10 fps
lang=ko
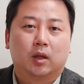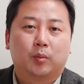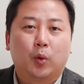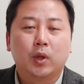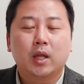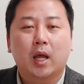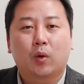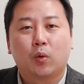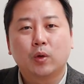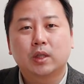
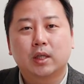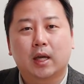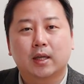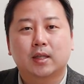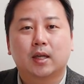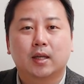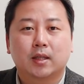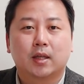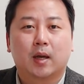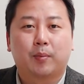본인의 공식
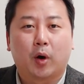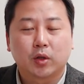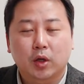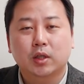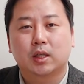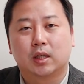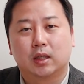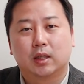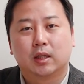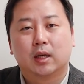SNS에 버젓이